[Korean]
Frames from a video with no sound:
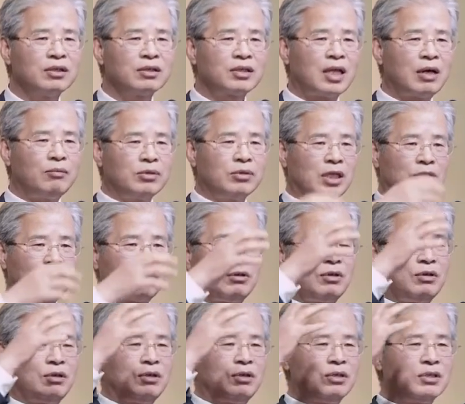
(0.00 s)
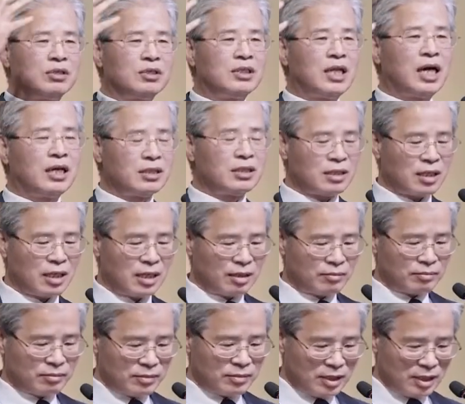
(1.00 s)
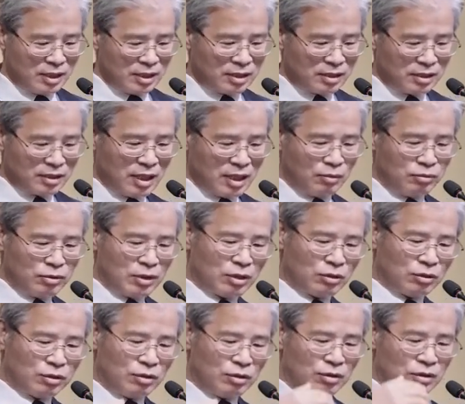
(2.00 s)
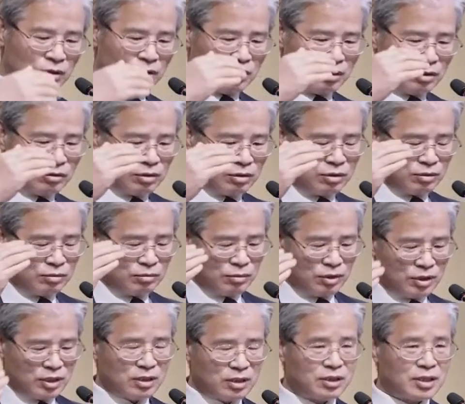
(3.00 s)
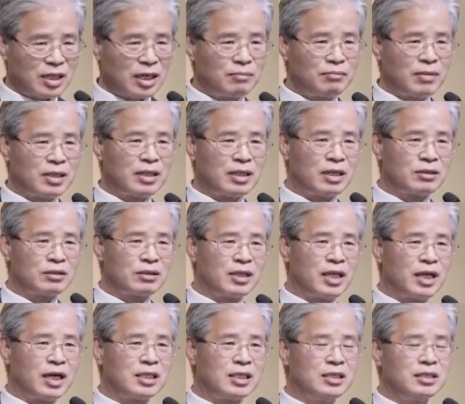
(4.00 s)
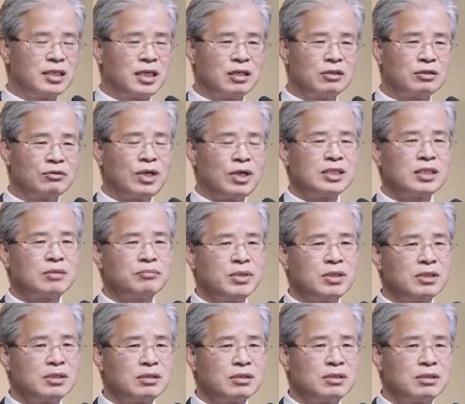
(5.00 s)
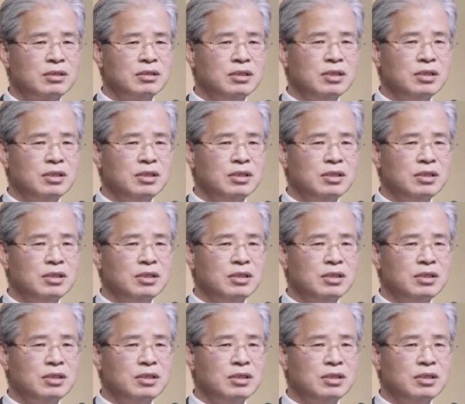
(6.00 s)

나보다 더 나은 사람, 나보다 더 멋있는 사람 만나서 내가 인생에서 활짝 피는 거.